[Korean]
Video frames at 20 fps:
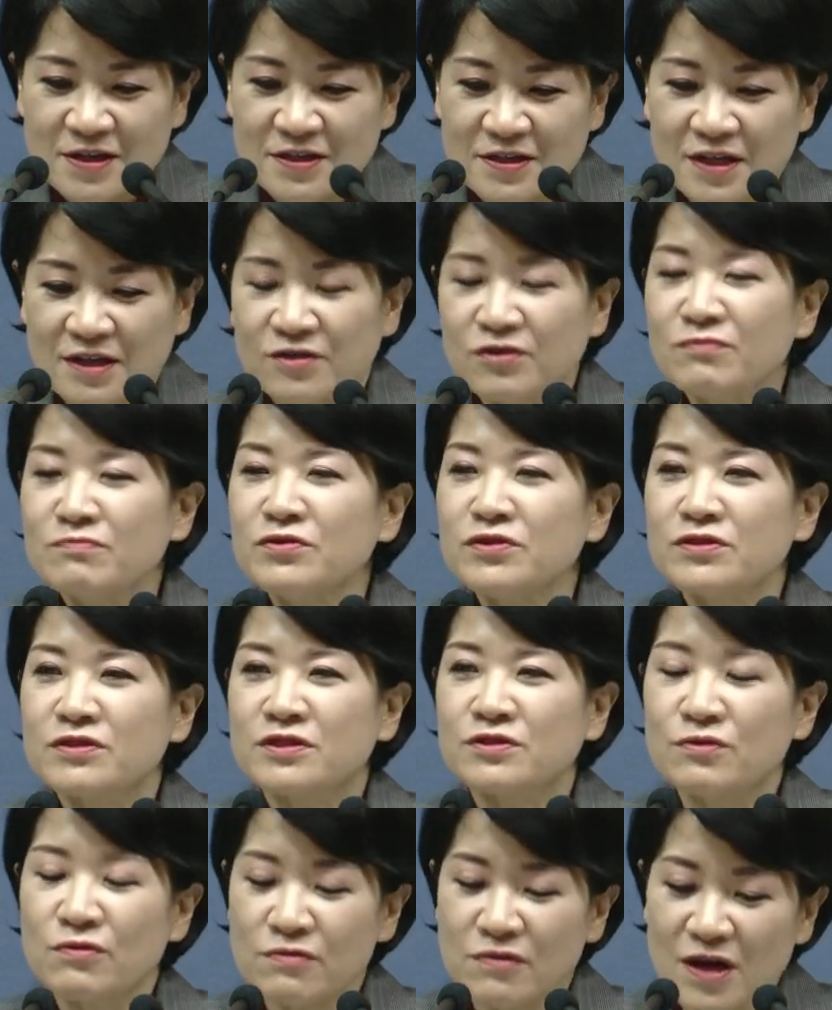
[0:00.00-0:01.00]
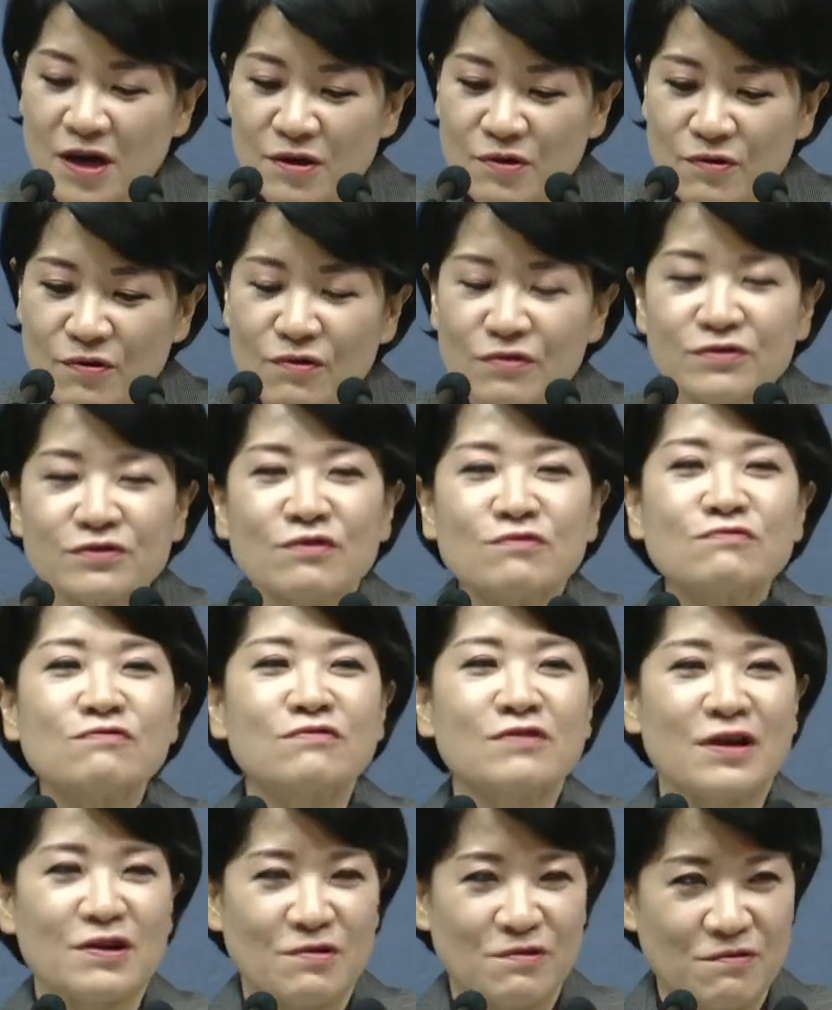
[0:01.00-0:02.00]
자, 그러면 지옥 가요? 천국
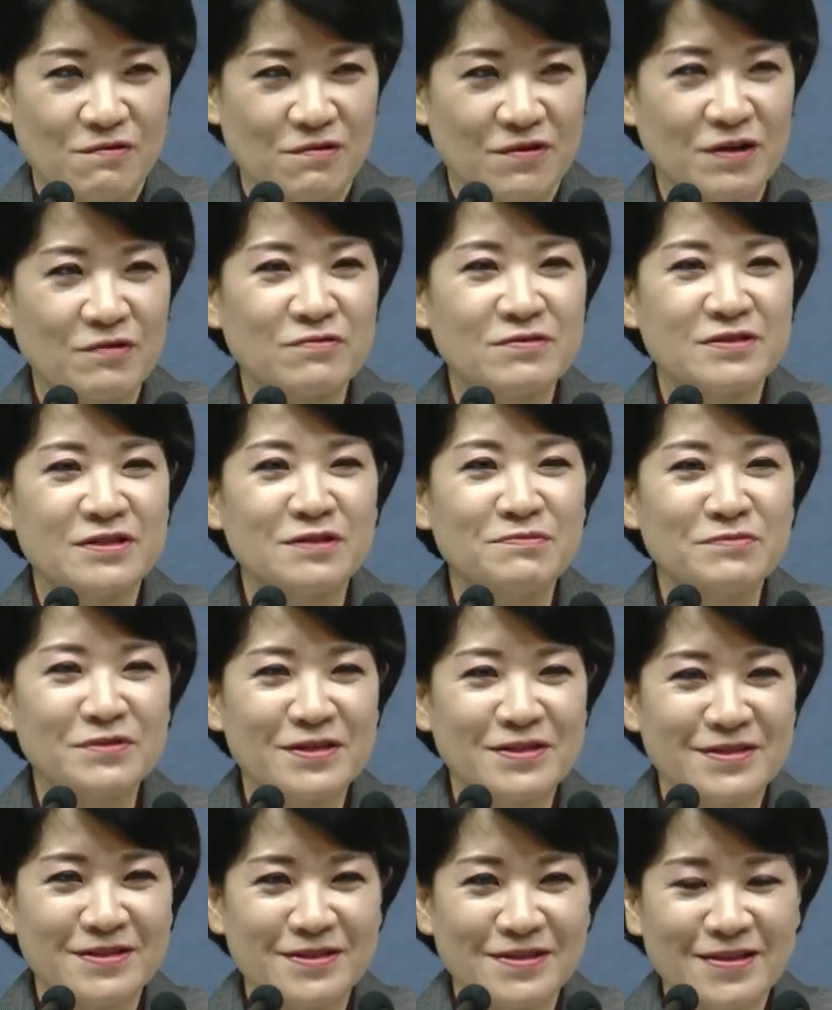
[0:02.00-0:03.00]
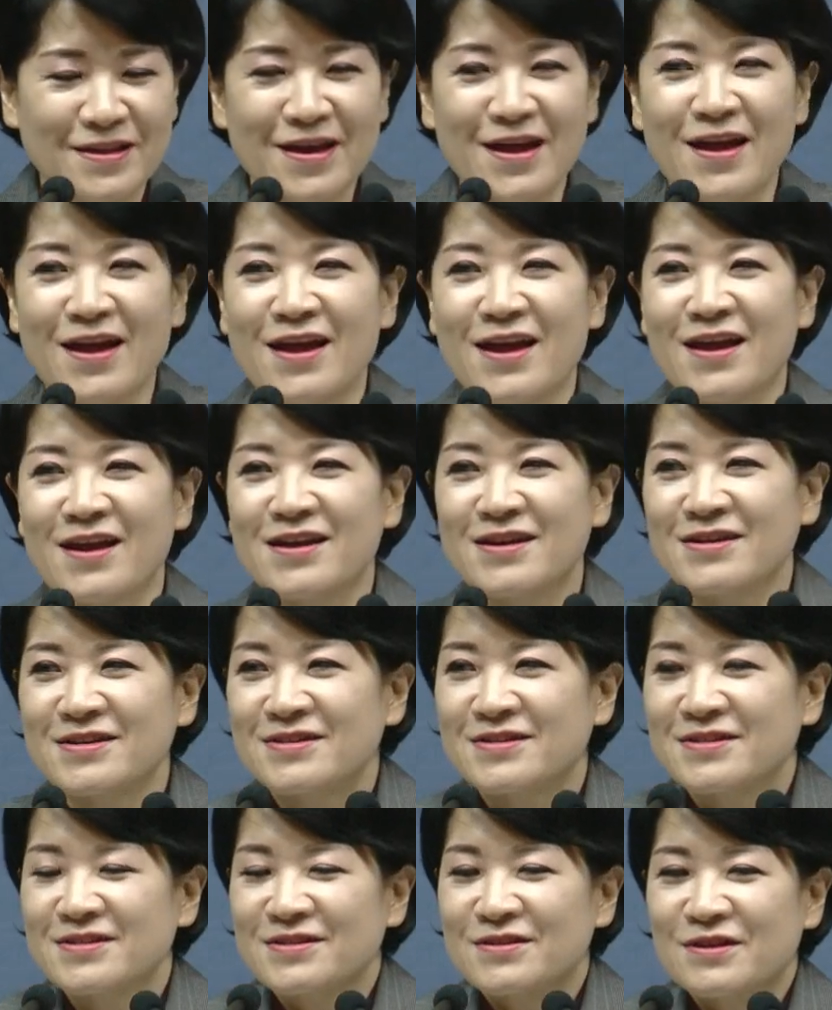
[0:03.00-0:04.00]
가요? 라고 질문했을 때,
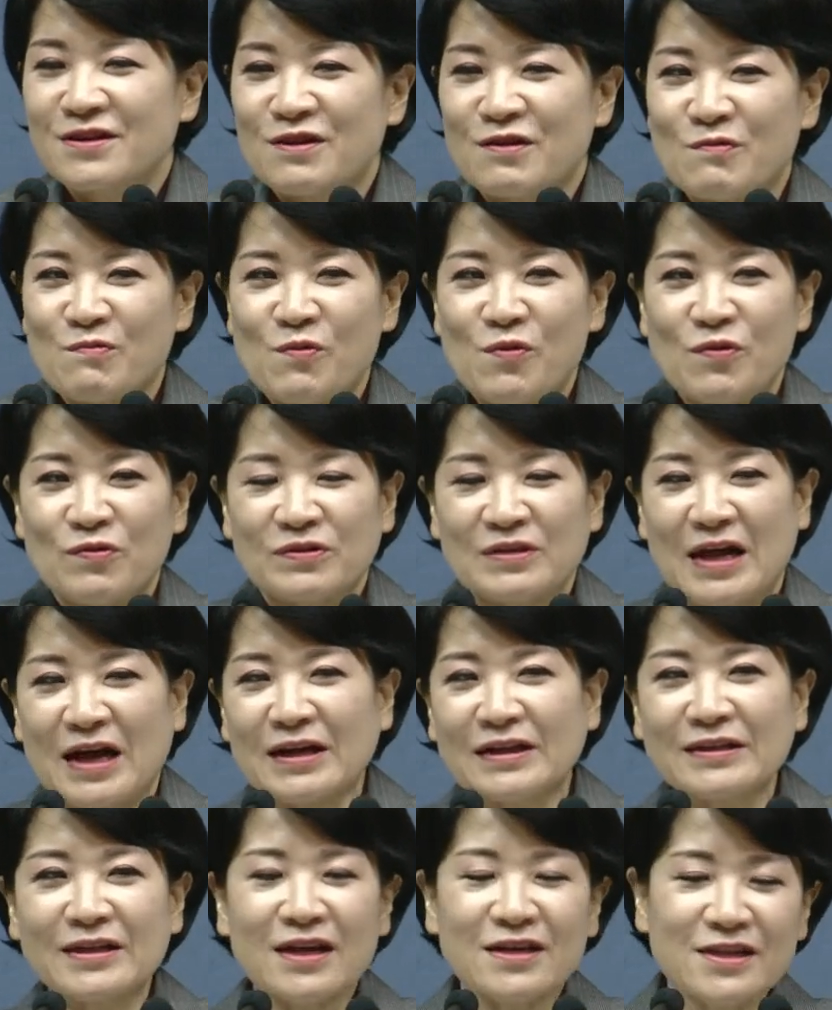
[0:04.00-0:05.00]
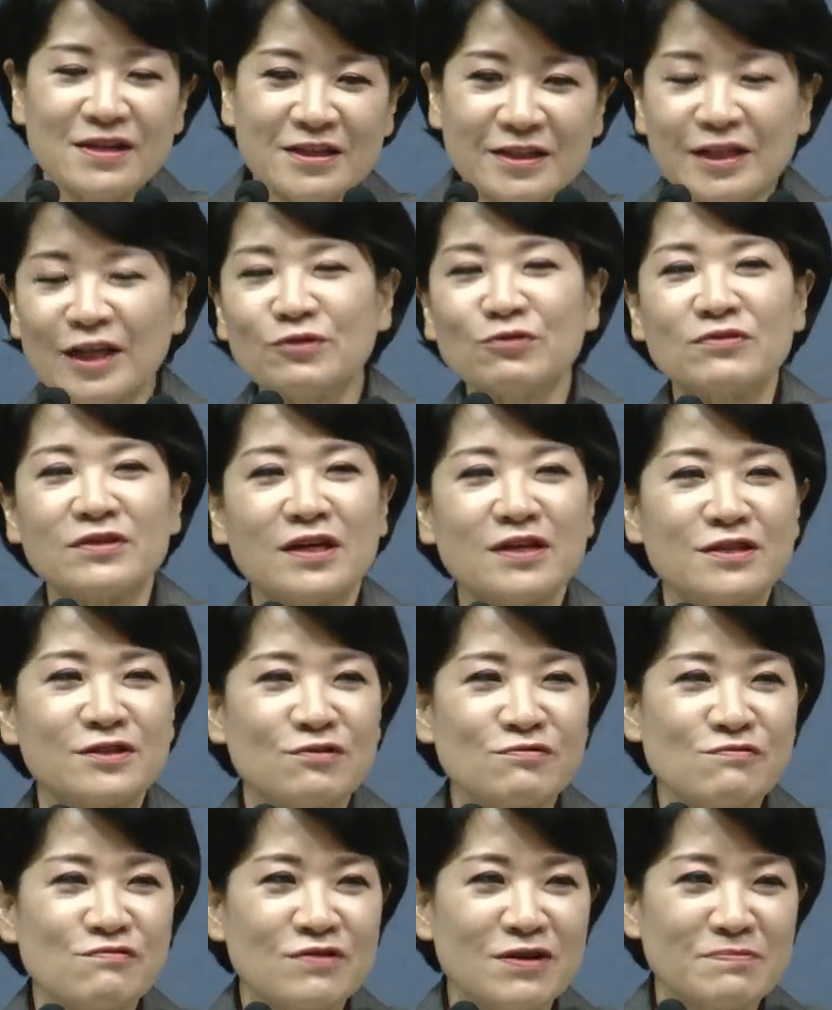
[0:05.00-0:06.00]
뭐, 당당히 그래도 나는
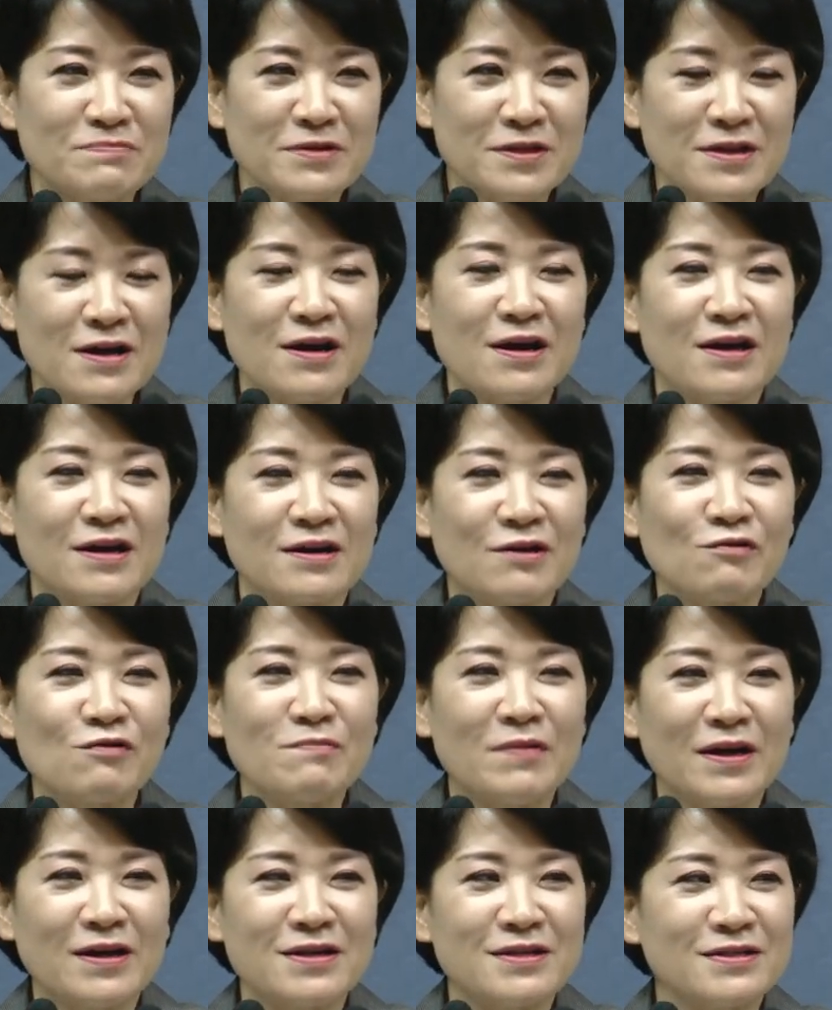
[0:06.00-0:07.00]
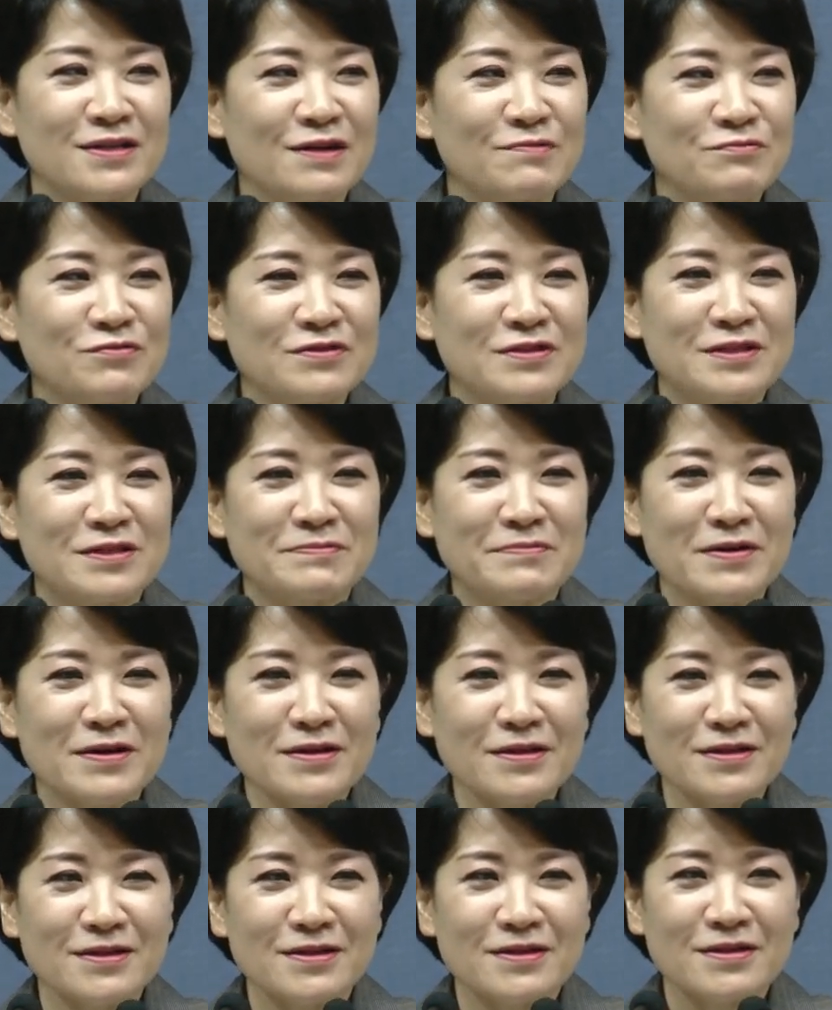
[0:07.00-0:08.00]
천국 갑니다. 라고 말하는 사람도 있지만,